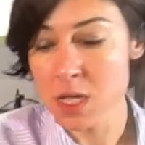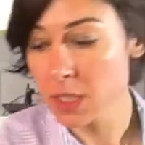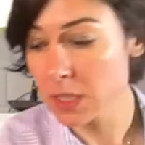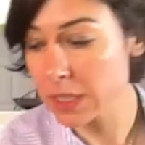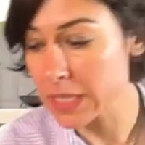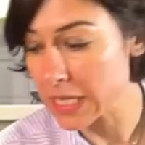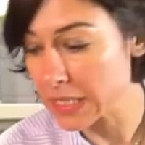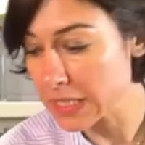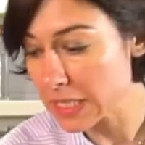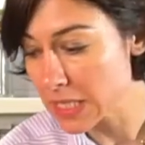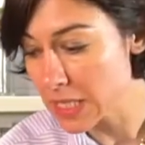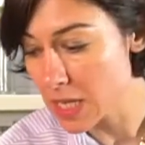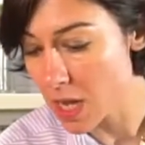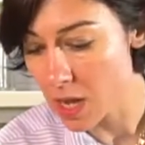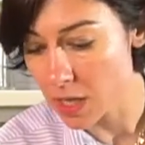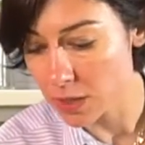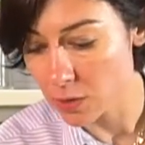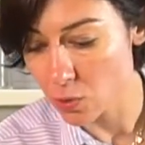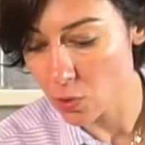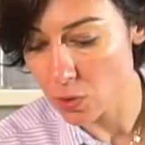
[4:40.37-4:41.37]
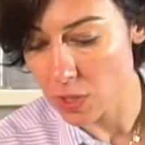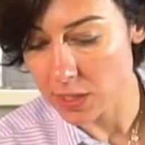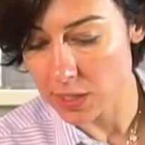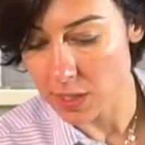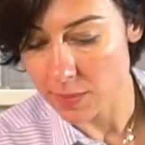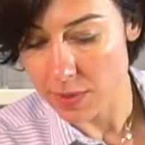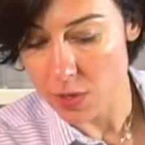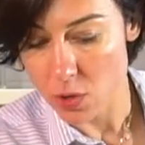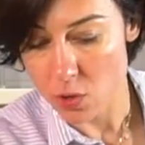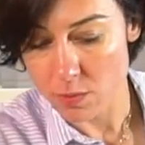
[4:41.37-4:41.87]
zeytinyağını
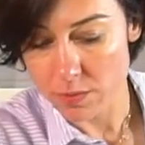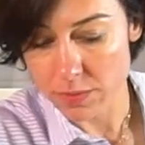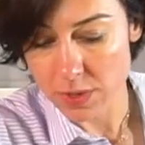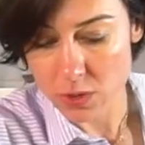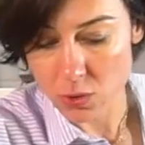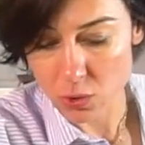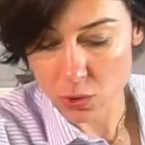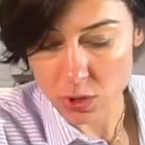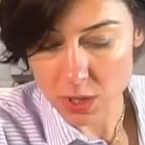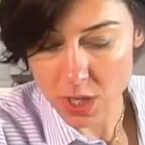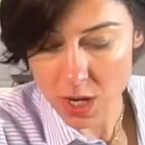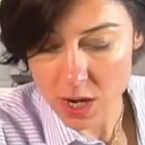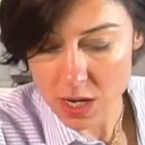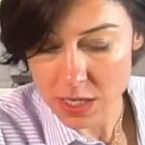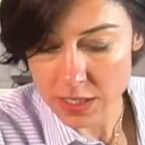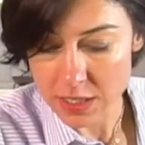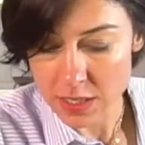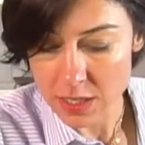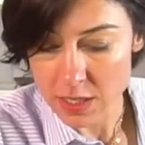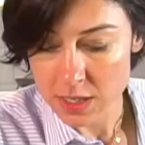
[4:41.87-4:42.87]
tüketebiliyor minnoşlar.